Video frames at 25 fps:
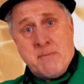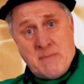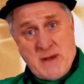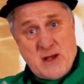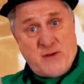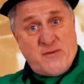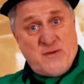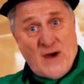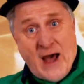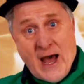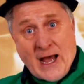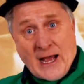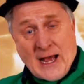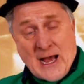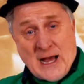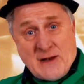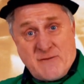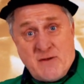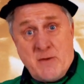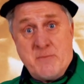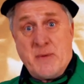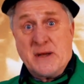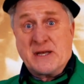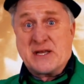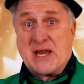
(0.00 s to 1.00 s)
mit Fahrrad,
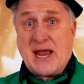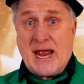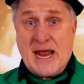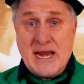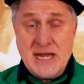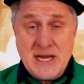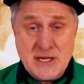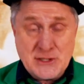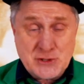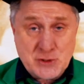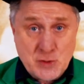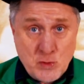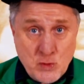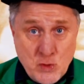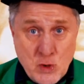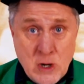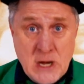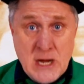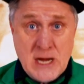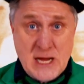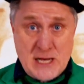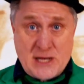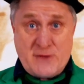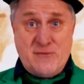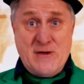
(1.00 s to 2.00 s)
wie bei der NSU
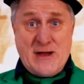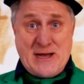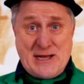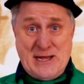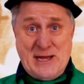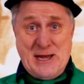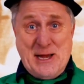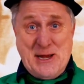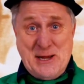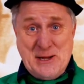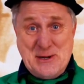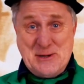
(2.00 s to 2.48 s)
Quickly.